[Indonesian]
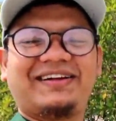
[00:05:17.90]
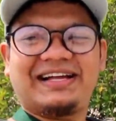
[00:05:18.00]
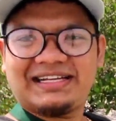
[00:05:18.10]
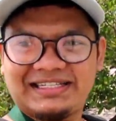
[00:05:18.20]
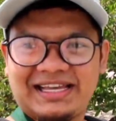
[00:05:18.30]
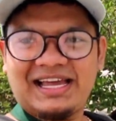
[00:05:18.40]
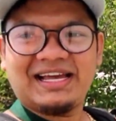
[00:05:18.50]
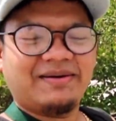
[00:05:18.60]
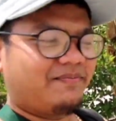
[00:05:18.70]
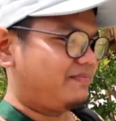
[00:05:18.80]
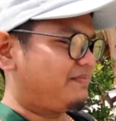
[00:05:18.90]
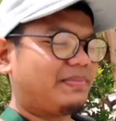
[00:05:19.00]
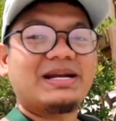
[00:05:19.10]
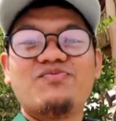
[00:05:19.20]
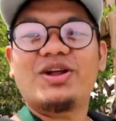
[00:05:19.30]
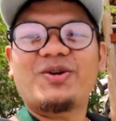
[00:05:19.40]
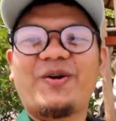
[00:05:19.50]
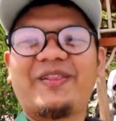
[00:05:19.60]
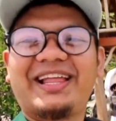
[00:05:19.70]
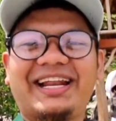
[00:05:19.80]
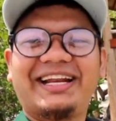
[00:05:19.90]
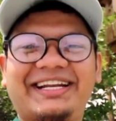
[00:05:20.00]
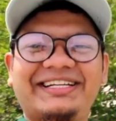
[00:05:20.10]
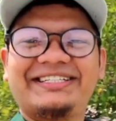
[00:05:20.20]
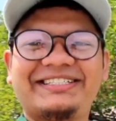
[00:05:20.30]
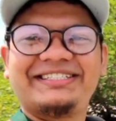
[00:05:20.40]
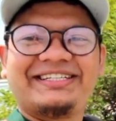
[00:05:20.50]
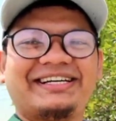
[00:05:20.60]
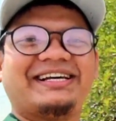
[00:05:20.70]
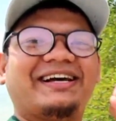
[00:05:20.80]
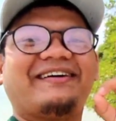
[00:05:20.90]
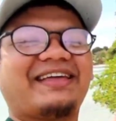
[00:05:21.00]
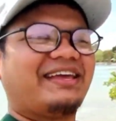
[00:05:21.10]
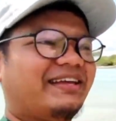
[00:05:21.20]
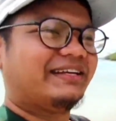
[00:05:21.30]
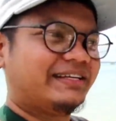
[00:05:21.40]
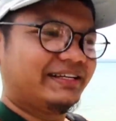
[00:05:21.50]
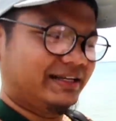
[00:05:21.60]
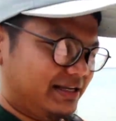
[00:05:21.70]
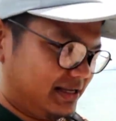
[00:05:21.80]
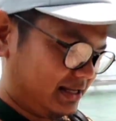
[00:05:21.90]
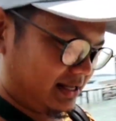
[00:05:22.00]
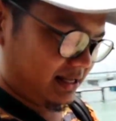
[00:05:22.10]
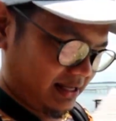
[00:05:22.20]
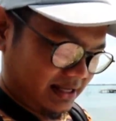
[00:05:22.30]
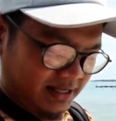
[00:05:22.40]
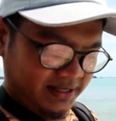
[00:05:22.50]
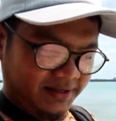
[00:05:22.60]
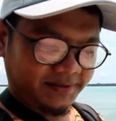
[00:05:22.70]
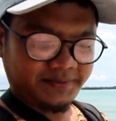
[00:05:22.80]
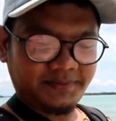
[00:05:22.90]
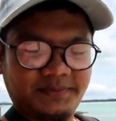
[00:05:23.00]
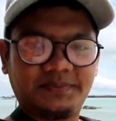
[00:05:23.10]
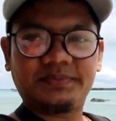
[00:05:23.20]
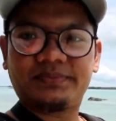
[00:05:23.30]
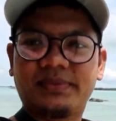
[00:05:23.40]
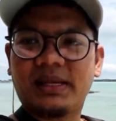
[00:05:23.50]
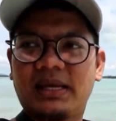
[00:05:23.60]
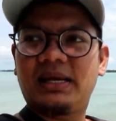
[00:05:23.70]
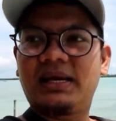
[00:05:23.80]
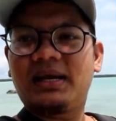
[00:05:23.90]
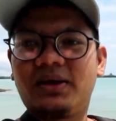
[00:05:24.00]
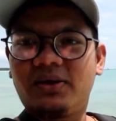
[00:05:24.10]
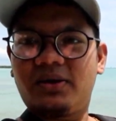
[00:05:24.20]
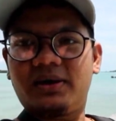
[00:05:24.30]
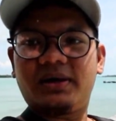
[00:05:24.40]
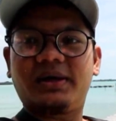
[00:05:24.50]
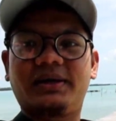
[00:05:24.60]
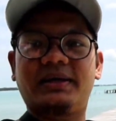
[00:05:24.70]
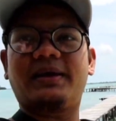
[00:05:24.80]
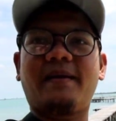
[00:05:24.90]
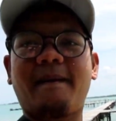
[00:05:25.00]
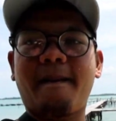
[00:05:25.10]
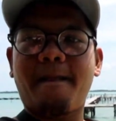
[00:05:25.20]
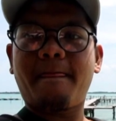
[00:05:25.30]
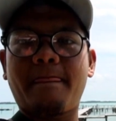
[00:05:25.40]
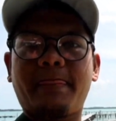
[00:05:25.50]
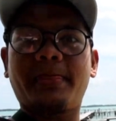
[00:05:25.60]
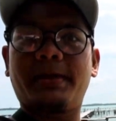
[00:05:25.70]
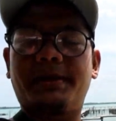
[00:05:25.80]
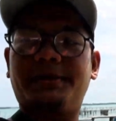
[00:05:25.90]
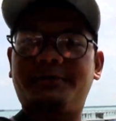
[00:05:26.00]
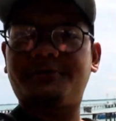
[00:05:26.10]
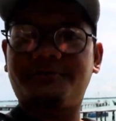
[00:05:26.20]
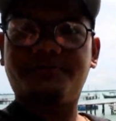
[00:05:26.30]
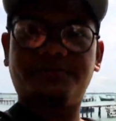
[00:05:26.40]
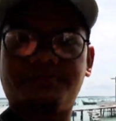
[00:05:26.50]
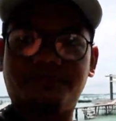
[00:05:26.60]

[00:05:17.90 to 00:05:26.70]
Kali ini kita telah berada Ada di konten. satu pulau, okay. salah satu pulau yang sangat-sangat rekomendasi ah. didatangi yaitu Pulau Lebok Island.